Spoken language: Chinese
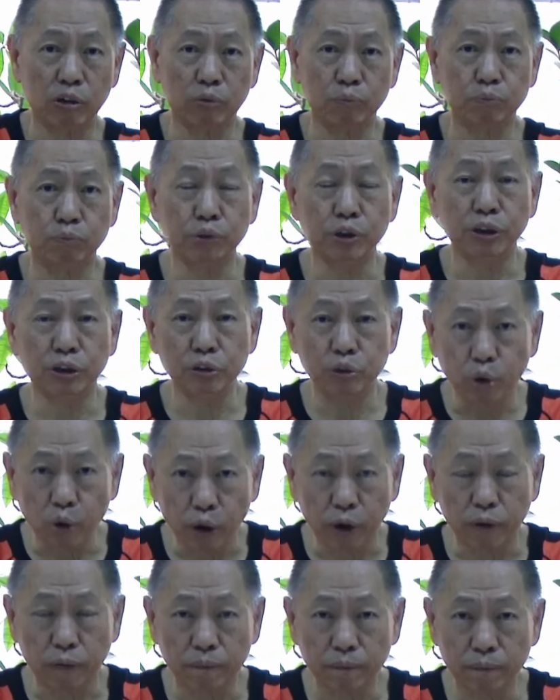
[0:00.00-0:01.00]
拢不能
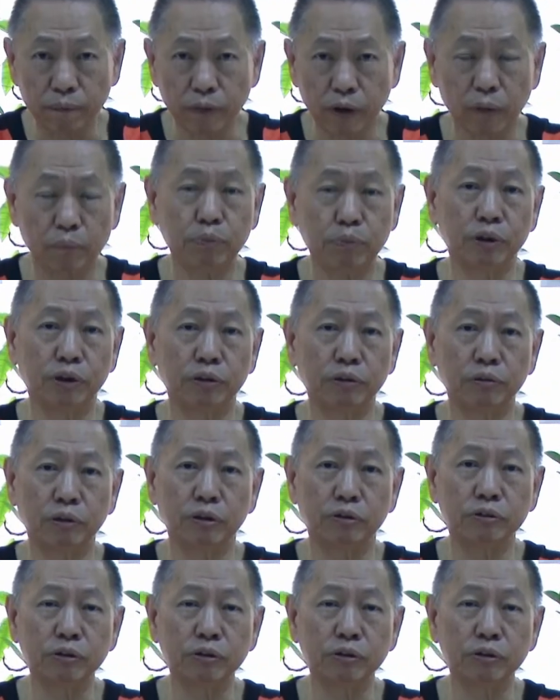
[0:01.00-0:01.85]
退啊，不能退，